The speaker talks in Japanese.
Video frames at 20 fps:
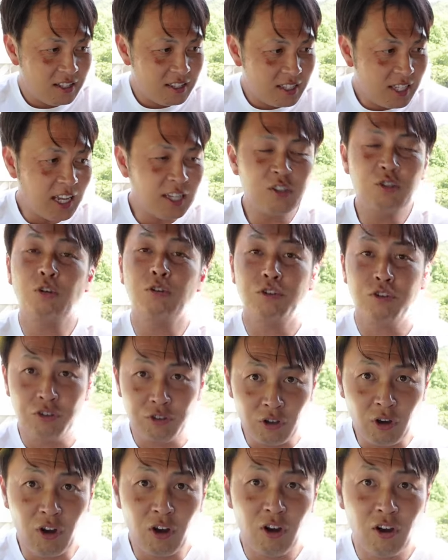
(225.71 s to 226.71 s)
最上級
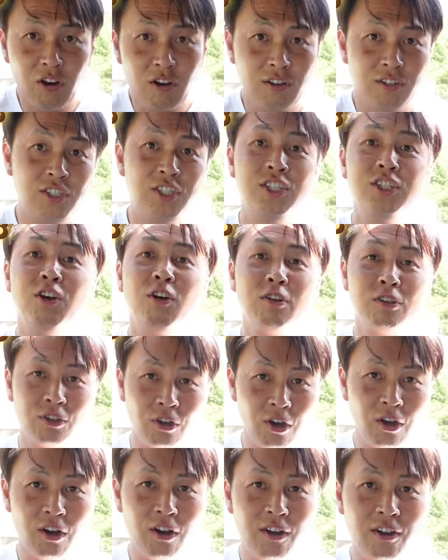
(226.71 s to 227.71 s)
の仕様と。